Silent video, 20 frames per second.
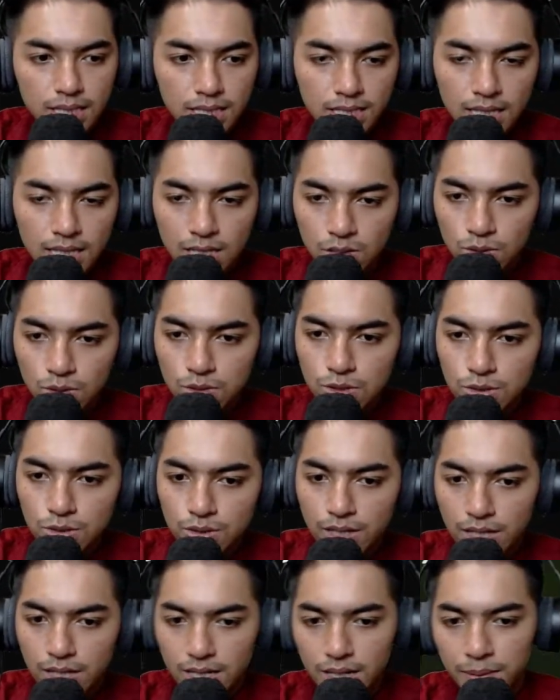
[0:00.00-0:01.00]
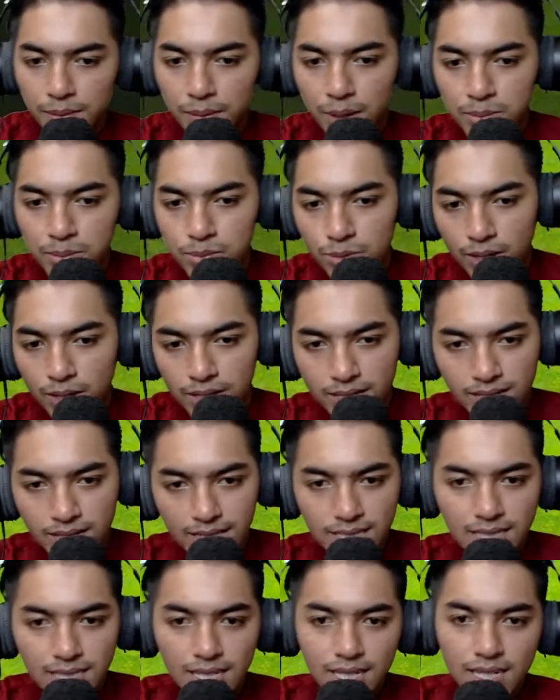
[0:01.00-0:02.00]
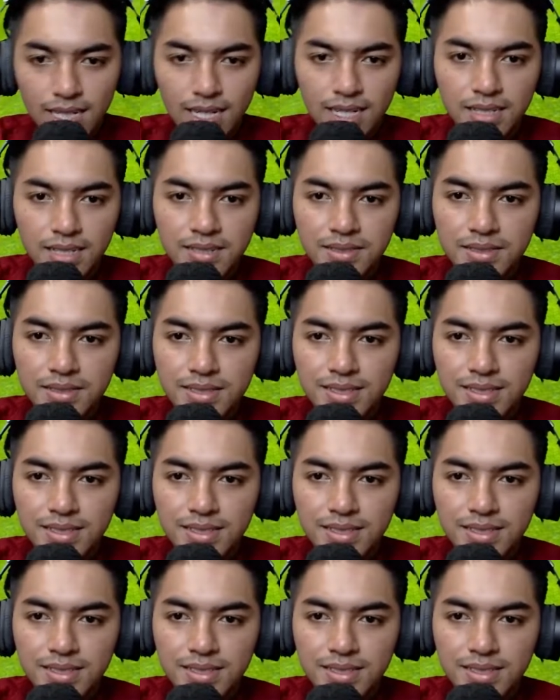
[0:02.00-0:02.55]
kita tunjukkan kemampuan kita